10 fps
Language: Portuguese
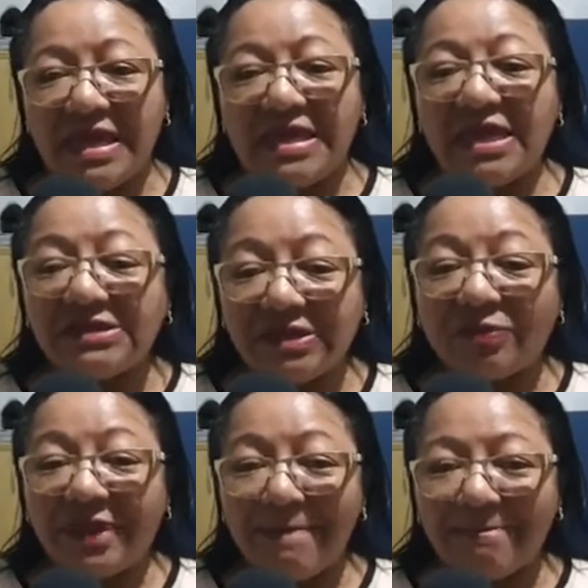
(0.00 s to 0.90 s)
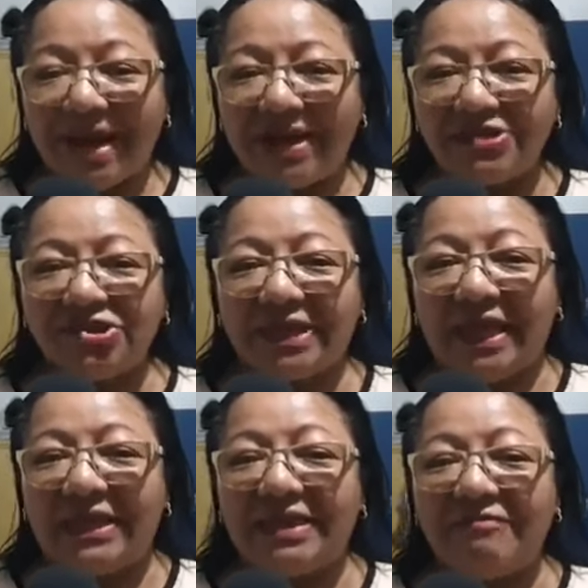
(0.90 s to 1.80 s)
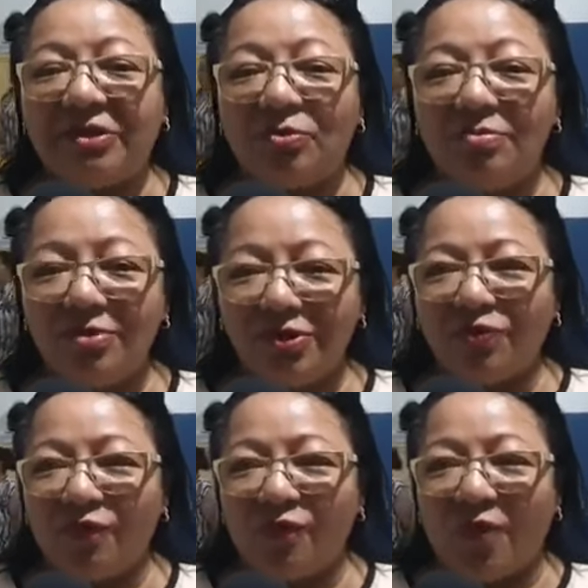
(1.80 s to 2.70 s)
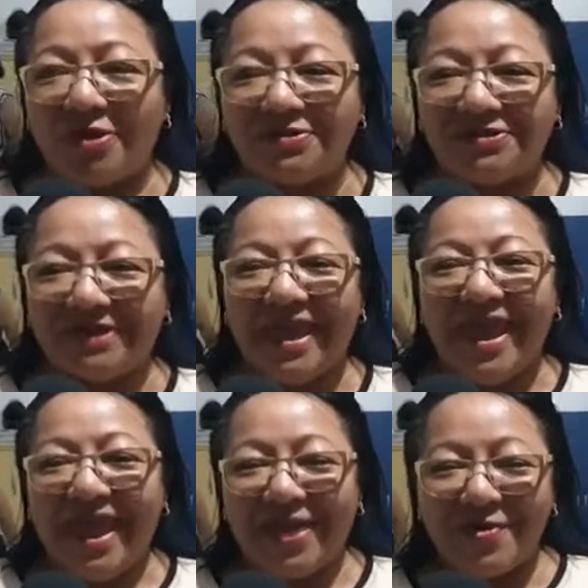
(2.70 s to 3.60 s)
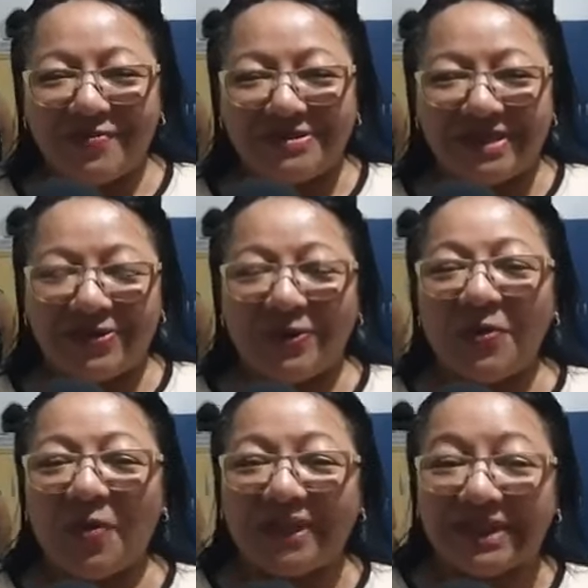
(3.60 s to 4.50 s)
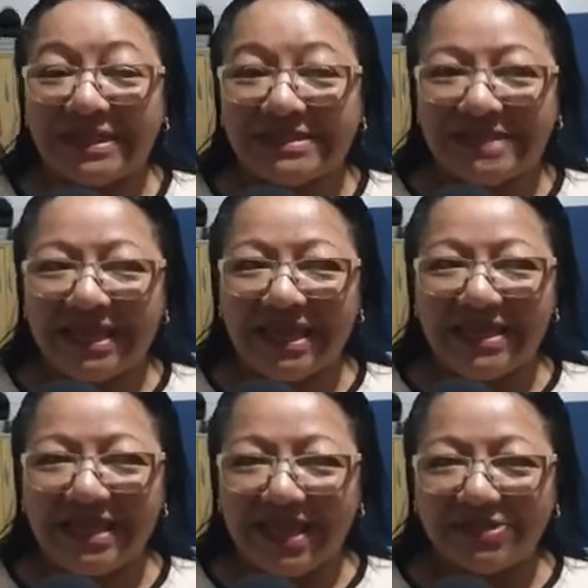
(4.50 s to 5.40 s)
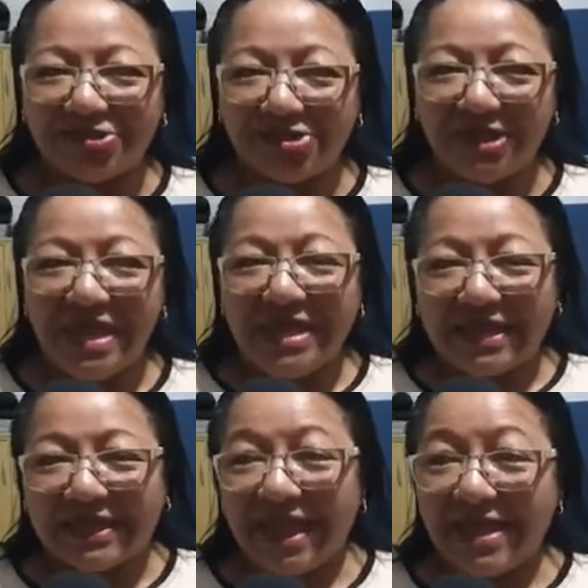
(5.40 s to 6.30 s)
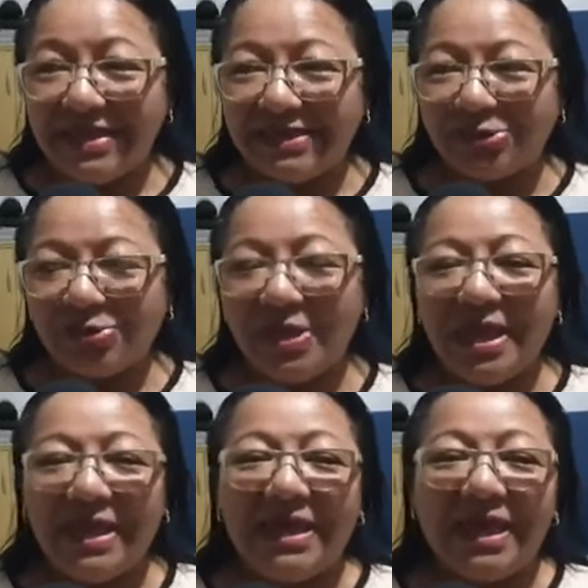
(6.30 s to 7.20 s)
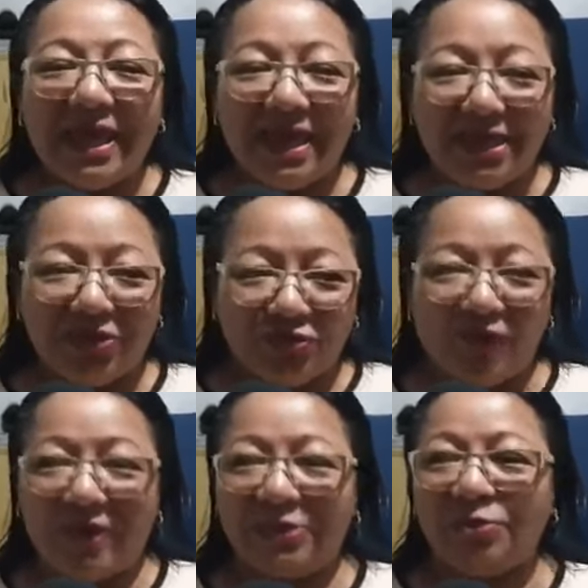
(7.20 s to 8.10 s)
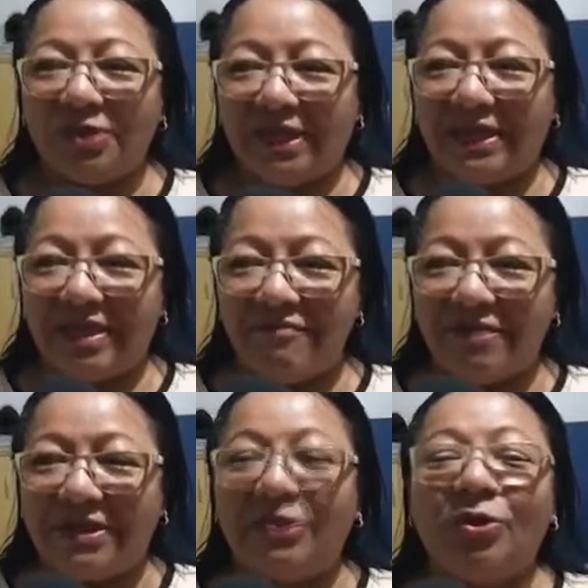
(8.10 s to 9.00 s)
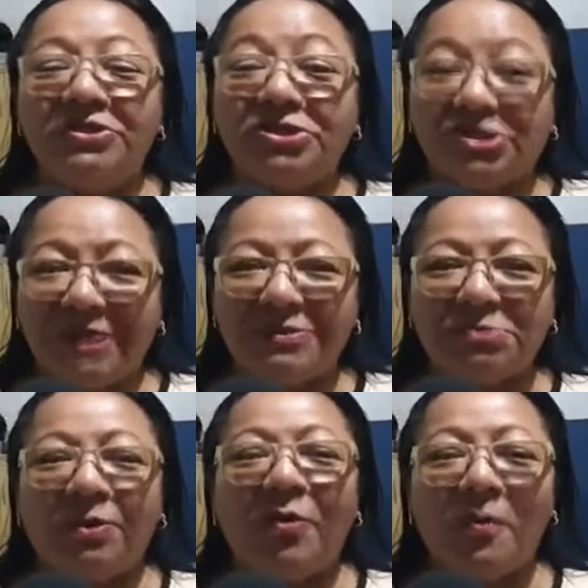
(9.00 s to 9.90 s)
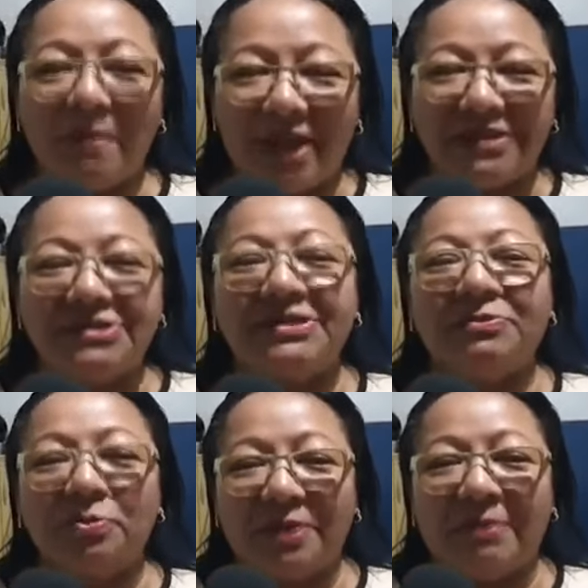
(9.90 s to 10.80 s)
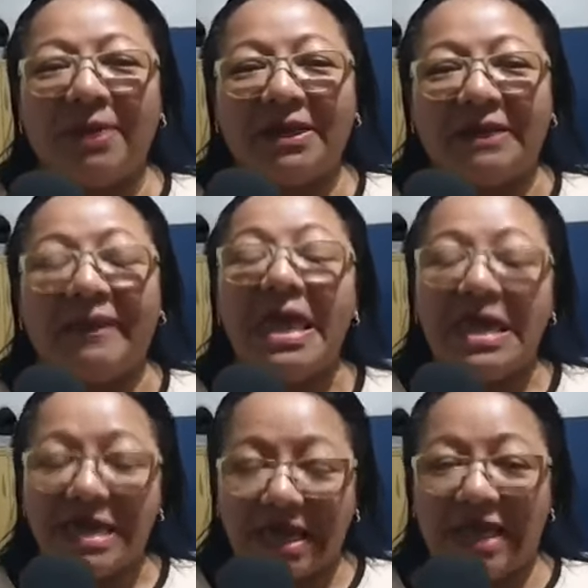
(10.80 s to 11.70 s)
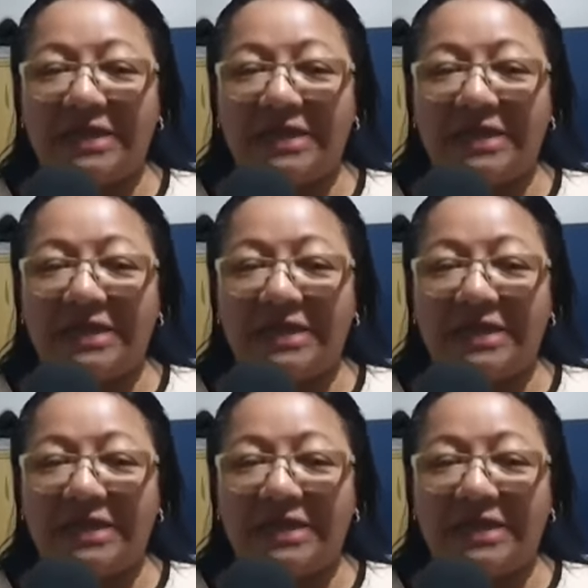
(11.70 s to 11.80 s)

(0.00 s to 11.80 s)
E esse é um debate que ele está vindo muito forte. É como você colocou a terceira idade que está indo e a juventude que está vindo. E nós estamos preocupados e estamos preparando. E